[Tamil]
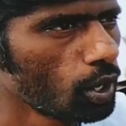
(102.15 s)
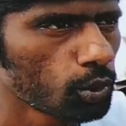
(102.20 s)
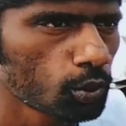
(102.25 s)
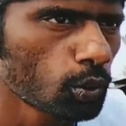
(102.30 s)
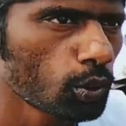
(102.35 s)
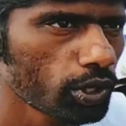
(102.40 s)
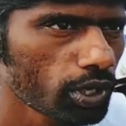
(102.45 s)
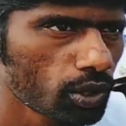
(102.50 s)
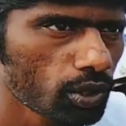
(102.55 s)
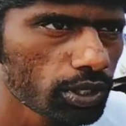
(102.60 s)
டூ
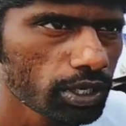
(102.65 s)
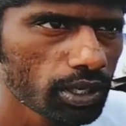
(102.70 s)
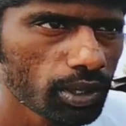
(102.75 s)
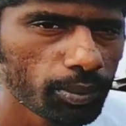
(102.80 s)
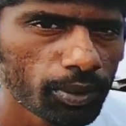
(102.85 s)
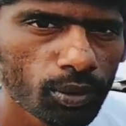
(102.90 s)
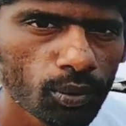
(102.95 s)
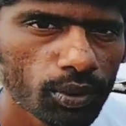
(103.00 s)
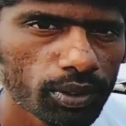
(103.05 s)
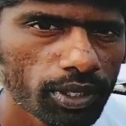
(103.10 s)
ஹண்ட்ரட்
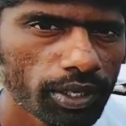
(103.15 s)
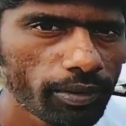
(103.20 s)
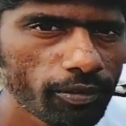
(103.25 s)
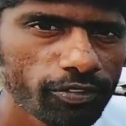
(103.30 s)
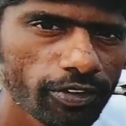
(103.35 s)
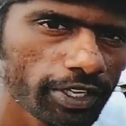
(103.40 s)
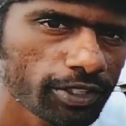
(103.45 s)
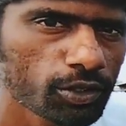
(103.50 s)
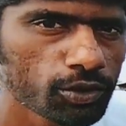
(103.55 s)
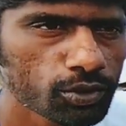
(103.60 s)
கிலோமீட்டர் ஓட்டினா
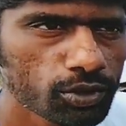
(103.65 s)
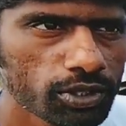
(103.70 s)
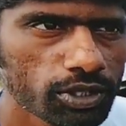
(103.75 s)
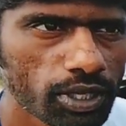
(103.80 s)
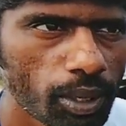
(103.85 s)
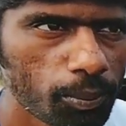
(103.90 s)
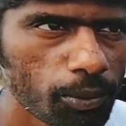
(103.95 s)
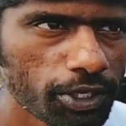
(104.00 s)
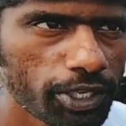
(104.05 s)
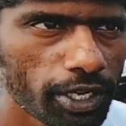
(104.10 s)
ஃபைவ் தௌசண்ட்
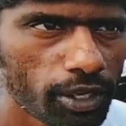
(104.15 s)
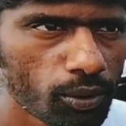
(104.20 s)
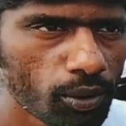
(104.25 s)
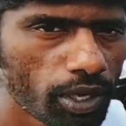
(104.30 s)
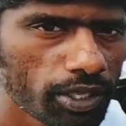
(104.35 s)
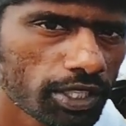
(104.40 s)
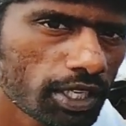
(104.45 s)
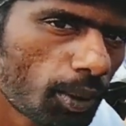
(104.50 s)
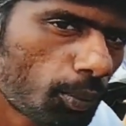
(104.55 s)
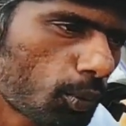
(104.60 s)
கம்ப்ளீட் ஆயிரும்
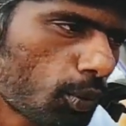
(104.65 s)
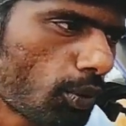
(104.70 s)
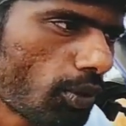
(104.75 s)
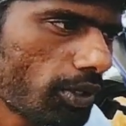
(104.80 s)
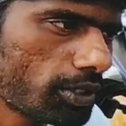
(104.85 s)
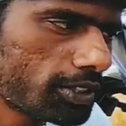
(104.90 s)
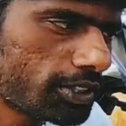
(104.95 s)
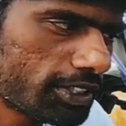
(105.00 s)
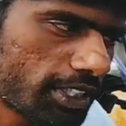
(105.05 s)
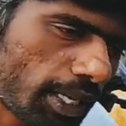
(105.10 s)
அதுக்கப்புறம்
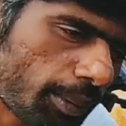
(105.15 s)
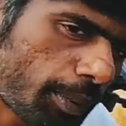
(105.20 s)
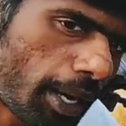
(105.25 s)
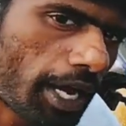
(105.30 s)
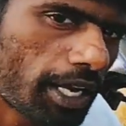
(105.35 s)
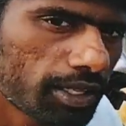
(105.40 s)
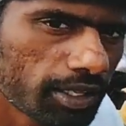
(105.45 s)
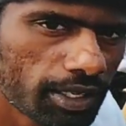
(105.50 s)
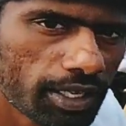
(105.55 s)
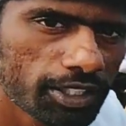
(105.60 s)
சேம்
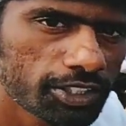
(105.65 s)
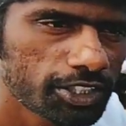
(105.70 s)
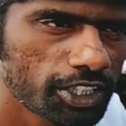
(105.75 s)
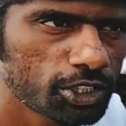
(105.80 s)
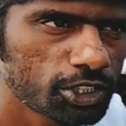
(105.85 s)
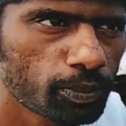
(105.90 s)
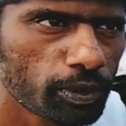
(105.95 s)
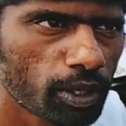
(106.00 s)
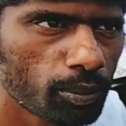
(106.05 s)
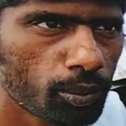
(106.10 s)
ஆயில் தான் நான்
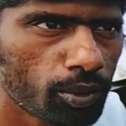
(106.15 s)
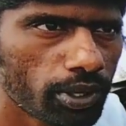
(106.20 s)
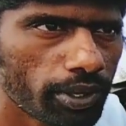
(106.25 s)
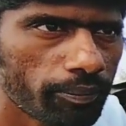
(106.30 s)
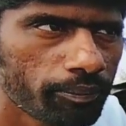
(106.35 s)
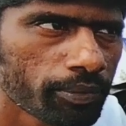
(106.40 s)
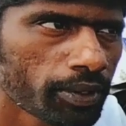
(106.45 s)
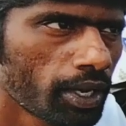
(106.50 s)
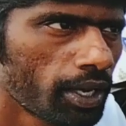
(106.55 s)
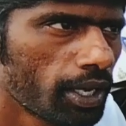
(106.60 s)
சேஞ்ச் பண்ண போறேன்
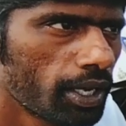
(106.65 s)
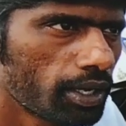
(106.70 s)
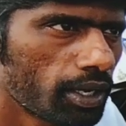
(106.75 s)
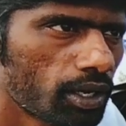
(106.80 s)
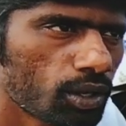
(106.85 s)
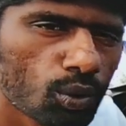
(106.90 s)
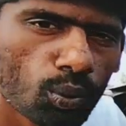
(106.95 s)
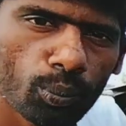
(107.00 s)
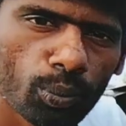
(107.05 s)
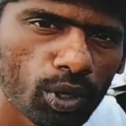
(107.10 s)

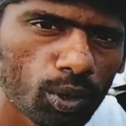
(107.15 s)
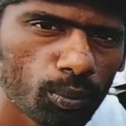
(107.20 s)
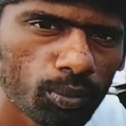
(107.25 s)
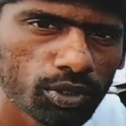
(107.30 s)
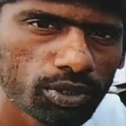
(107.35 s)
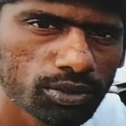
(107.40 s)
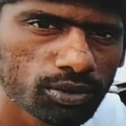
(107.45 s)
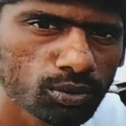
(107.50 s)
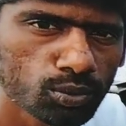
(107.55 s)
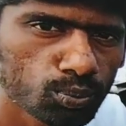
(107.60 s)
நான் ரொம்ப ரொம்ப
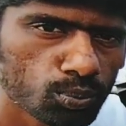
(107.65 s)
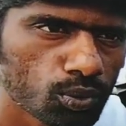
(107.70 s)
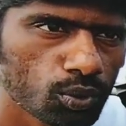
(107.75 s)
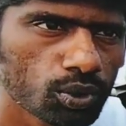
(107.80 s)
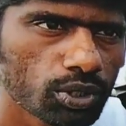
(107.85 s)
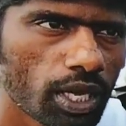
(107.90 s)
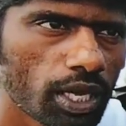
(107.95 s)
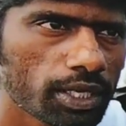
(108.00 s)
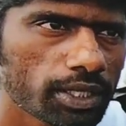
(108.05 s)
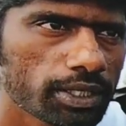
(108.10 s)

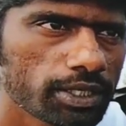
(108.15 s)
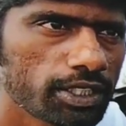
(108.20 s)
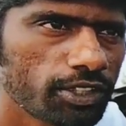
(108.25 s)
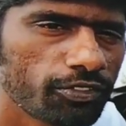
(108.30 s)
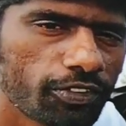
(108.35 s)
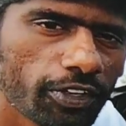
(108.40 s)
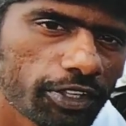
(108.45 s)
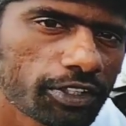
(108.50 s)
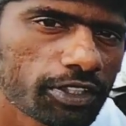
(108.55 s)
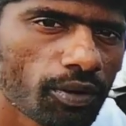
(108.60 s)
ஸ்மூத்தாக இருக்கு
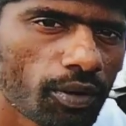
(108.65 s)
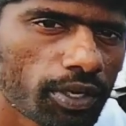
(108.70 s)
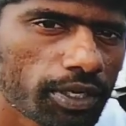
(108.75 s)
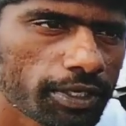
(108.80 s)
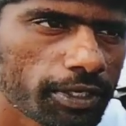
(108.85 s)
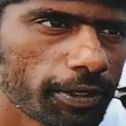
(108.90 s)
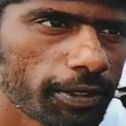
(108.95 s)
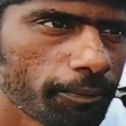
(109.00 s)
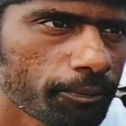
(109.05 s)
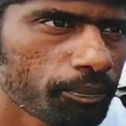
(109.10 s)
எஃபெக்டிவா
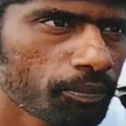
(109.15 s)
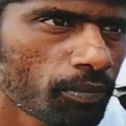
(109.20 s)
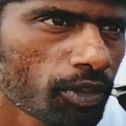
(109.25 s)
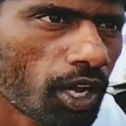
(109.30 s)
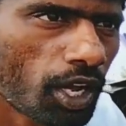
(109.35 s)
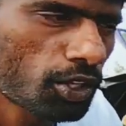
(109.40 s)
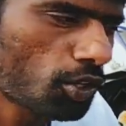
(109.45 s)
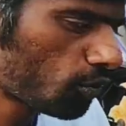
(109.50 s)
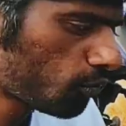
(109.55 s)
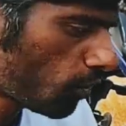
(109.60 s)
இருக்கு
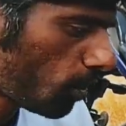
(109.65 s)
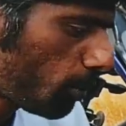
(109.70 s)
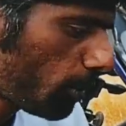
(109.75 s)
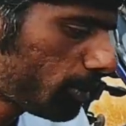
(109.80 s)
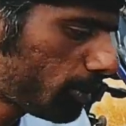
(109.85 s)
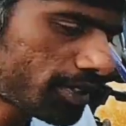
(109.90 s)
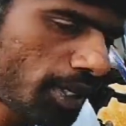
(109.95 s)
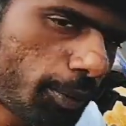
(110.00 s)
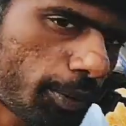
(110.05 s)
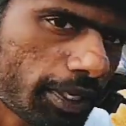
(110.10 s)
அதோட
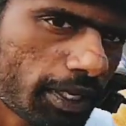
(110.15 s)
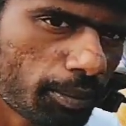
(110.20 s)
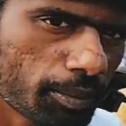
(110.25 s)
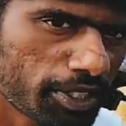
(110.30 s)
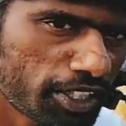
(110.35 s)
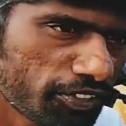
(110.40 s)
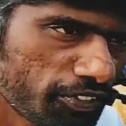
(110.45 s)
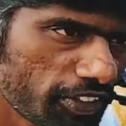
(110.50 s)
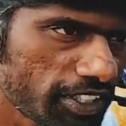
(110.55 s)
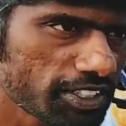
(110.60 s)
பர்ஃபார்மன்ஸ் அப்படியே
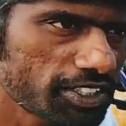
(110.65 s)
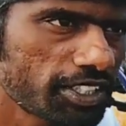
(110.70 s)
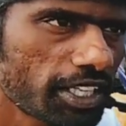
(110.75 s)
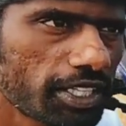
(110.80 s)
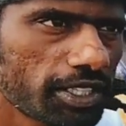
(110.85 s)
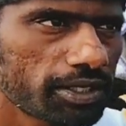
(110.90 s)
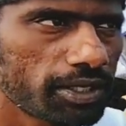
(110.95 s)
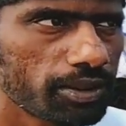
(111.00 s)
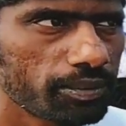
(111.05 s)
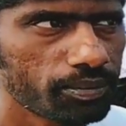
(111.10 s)
நமக்கு டிஃப்ரென்ஸ்
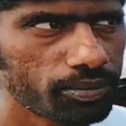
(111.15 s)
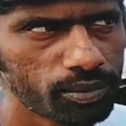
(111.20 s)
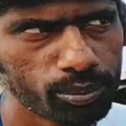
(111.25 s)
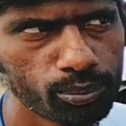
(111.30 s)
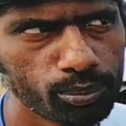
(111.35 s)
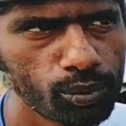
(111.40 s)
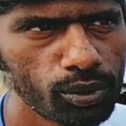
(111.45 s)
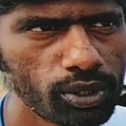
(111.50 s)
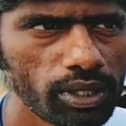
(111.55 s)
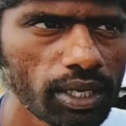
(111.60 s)
தெரியுது
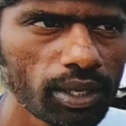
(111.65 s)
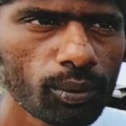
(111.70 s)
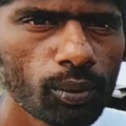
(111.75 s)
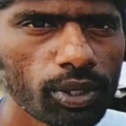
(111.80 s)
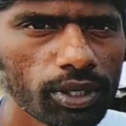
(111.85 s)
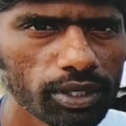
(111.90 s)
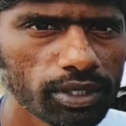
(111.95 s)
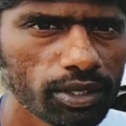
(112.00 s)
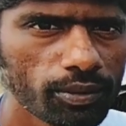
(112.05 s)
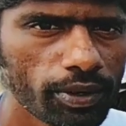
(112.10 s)
முன்னே
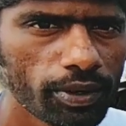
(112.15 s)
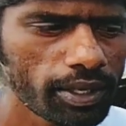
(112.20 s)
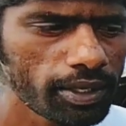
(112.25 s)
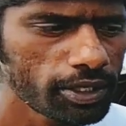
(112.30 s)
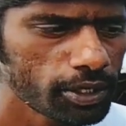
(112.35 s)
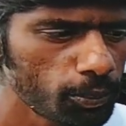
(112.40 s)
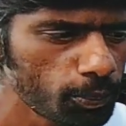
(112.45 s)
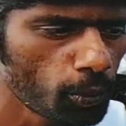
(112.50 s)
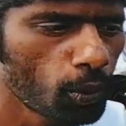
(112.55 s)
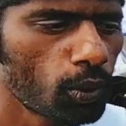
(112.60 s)
ஓட்டுறதை விட
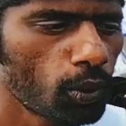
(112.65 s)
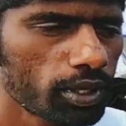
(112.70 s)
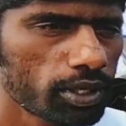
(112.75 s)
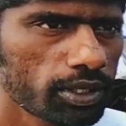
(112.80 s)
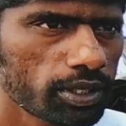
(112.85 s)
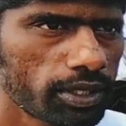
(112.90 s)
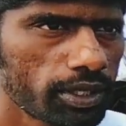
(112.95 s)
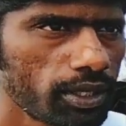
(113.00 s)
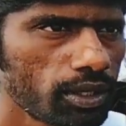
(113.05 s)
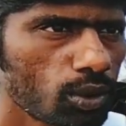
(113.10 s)
இப்போ
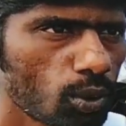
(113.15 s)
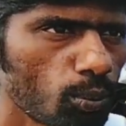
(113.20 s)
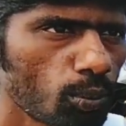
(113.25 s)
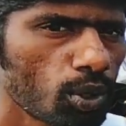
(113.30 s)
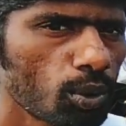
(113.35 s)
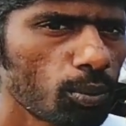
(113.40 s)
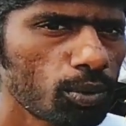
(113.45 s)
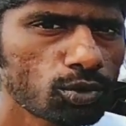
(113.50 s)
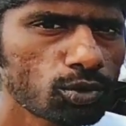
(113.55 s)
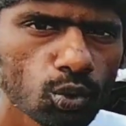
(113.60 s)
ஓட்டுறதுக்கு
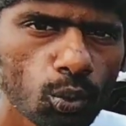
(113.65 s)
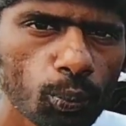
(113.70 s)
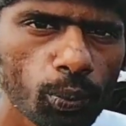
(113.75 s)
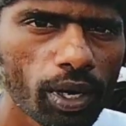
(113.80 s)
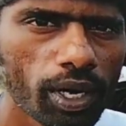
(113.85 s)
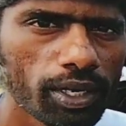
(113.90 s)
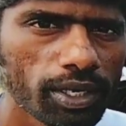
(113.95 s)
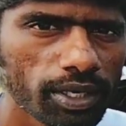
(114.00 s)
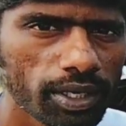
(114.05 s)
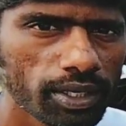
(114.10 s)
ரொம்ப ரொம்ப
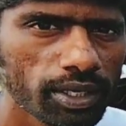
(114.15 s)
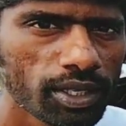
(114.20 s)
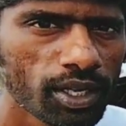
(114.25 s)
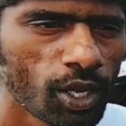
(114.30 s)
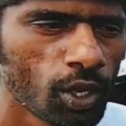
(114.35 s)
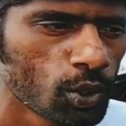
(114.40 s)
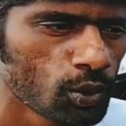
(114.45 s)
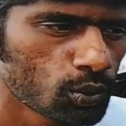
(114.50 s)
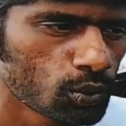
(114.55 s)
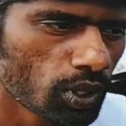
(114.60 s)
சூப்பராக இருக்கு
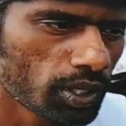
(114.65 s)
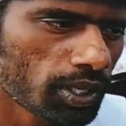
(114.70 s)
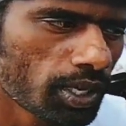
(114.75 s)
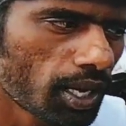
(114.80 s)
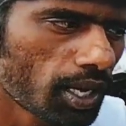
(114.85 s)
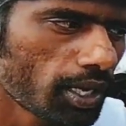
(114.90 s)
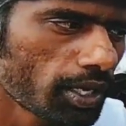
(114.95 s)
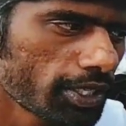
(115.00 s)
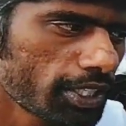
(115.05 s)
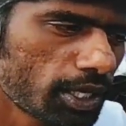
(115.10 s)
ஸோ
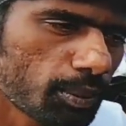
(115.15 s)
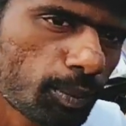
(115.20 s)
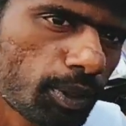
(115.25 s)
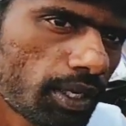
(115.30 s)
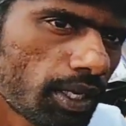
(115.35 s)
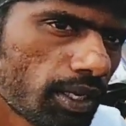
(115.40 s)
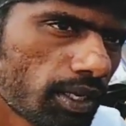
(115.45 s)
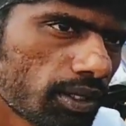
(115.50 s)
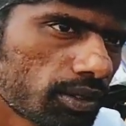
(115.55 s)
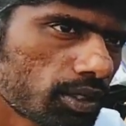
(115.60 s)
அதனால
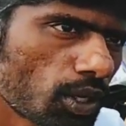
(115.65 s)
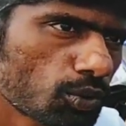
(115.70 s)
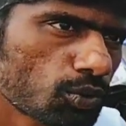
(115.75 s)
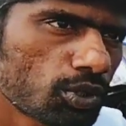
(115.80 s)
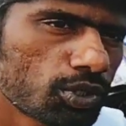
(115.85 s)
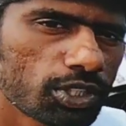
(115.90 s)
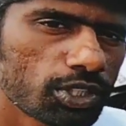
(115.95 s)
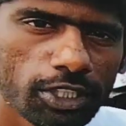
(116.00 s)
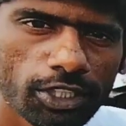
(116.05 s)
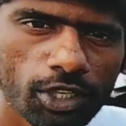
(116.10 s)
இனிமேல் இந்த
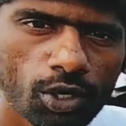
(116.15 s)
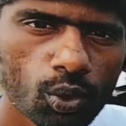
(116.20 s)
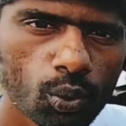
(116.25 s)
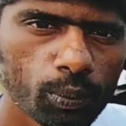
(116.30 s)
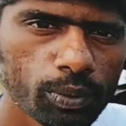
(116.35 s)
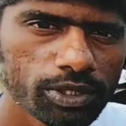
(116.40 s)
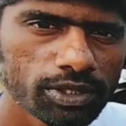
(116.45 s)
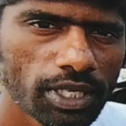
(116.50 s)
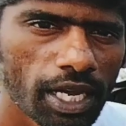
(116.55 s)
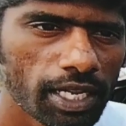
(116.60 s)
தௌசண்ட் த்ரீ ஹண்ட்ரட்
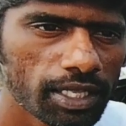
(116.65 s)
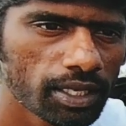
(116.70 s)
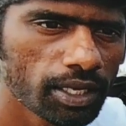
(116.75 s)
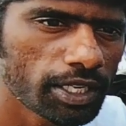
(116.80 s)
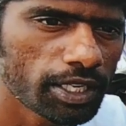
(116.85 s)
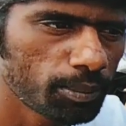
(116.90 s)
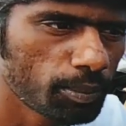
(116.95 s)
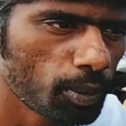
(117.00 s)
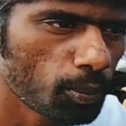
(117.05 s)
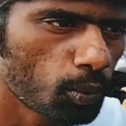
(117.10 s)
ருபீஸ் ஆயில்
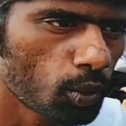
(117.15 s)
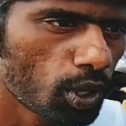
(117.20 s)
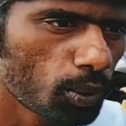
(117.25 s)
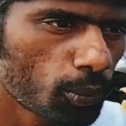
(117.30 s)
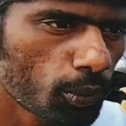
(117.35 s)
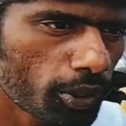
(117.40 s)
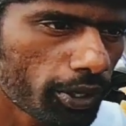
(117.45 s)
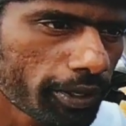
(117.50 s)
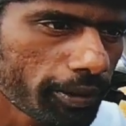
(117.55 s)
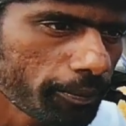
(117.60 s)
தான் இனிமேல் போட
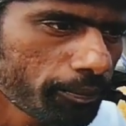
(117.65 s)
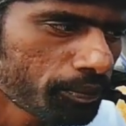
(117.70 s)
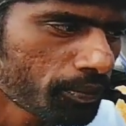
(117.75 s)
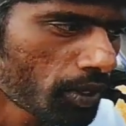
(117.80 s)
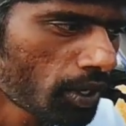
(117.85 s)
போறேன்